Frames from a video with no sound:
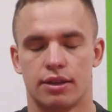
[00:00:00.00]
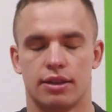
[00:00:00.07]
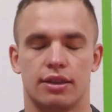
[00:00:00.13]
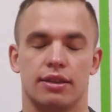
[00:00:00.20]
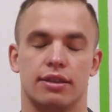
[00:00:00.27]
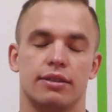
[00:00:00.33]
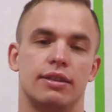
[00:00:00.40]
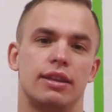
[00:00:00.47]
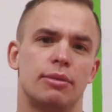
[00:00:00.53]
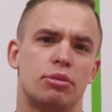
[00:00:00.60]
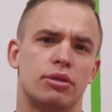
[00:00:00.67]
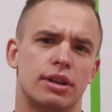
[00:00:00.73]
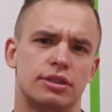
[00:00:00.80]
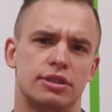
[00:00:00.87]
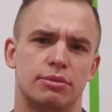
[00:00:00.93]
Nie po
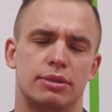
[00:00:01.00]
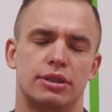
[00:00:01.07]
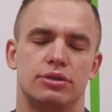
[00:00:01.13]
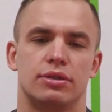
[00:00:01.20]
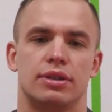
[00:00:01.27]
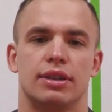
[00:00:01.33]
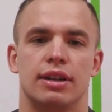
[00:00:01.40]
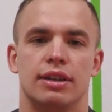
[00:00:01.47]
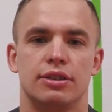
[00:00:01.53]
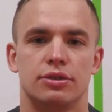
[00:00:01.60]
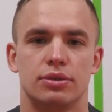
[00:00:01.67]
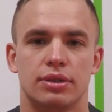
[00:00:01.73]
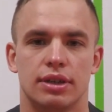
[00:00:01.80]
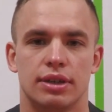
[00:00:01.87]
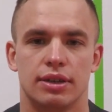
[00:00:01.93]
każdym meczu
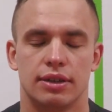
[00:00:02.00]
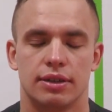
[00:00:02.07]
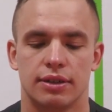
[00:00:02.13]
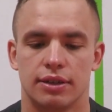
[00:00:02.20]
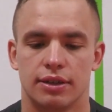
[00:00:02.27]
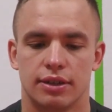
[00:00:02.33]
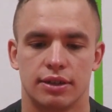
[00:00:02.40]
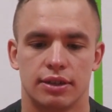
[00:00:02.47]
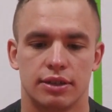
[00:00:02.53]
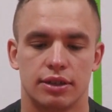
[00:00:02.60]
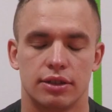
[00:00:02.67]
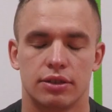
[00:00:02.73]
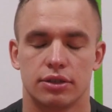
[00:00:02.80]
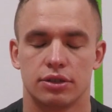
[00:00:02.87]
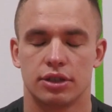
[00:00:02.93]
analizuję y, tylko